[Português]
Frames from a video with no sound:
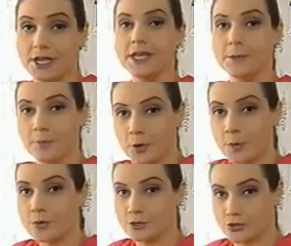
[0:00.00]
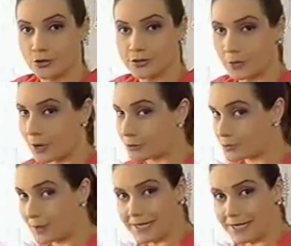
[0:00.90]
e proporcionam aos
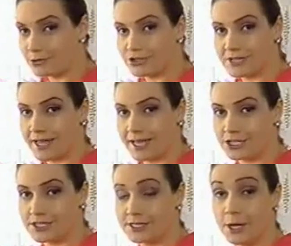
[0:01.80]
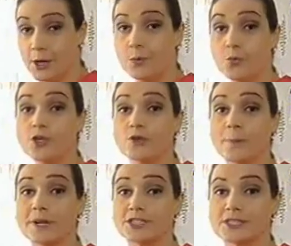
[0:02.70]
pequenos clientes muito
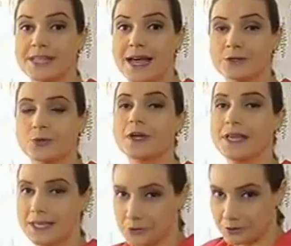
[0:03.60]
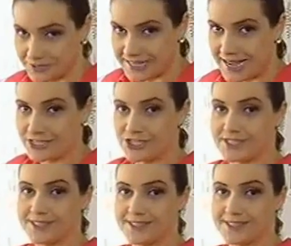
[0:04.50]
aprendizado e novidades.